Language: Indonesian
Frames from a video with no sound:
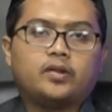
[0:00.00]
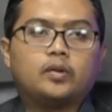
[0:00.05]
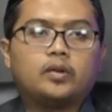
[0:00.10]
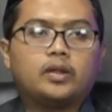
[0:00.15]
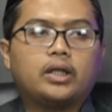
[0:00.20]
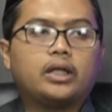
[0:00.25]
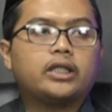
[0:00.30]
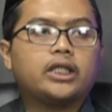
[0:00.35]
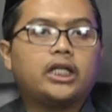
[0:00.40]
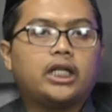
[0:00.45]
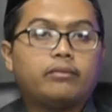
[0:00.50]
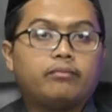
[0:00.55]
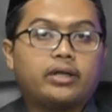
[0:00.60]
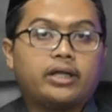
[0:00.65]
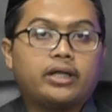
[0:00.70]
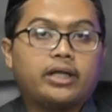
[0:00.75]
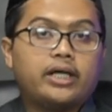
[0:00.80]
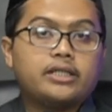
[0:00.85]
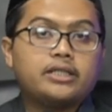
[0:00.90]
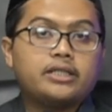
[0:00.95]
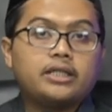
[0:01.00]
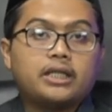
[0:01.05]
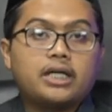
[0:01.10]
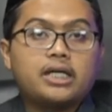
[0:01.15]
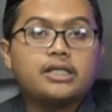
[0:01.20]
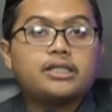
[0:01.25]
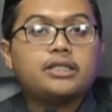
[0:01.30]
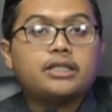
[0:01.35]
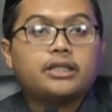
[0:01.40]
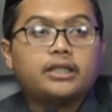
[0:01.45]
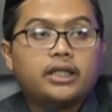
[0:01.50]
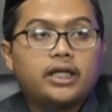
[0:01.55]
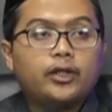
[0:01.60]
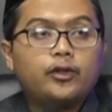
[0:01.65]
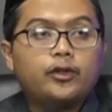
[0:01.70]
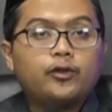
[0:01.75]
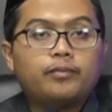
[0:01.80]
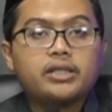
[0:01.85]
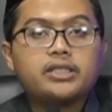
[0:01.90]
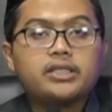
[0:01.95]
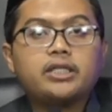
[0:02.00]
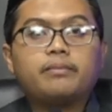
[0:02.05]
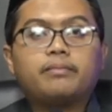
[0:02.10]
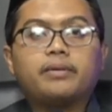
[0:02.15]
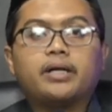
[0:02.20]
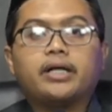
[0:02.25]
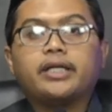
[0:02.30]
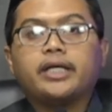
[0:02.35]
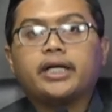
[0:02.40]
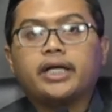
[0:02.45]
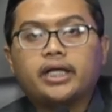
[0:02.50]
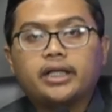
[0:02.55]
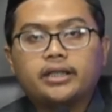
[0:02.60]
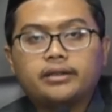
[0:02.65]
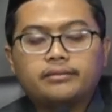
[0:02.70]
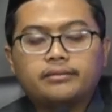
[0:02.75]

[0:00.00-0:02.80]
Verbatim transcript: Orang dalam meraih cita-cita itu pasti banyak